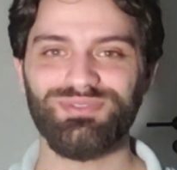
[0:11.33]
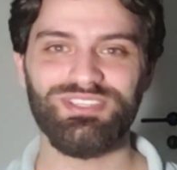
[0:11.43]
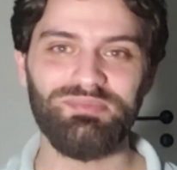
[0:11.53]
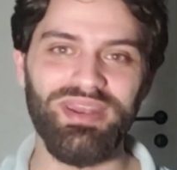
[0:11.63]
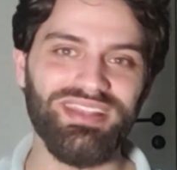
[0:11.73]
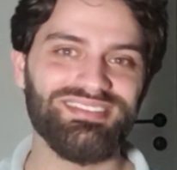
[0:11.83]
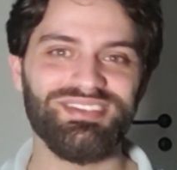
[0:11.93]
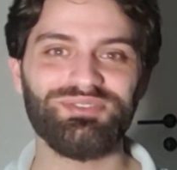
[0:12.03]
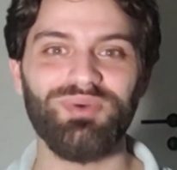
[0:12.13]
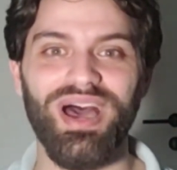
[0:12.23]
suas experiências
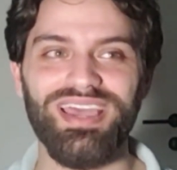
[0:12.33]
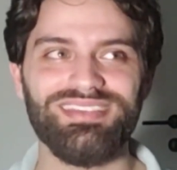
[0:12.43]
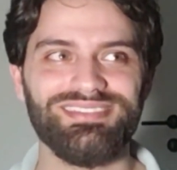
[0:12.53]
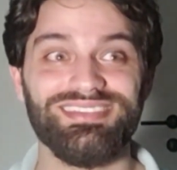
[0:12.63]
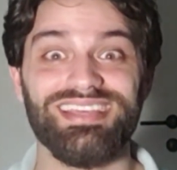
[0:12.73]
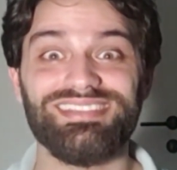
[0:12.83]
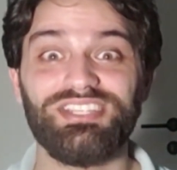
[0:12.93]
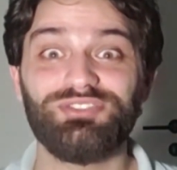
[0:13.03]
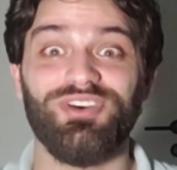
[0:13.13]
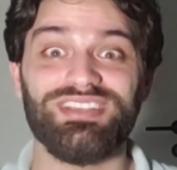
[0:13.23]
sexuais e da
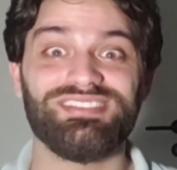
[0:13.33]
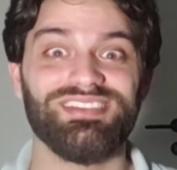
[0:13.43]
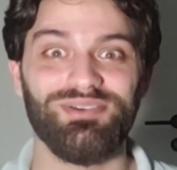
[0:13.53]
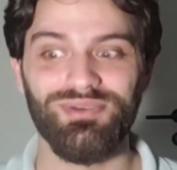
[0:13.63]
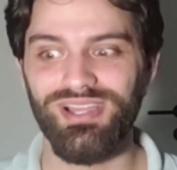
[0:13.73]
satisfação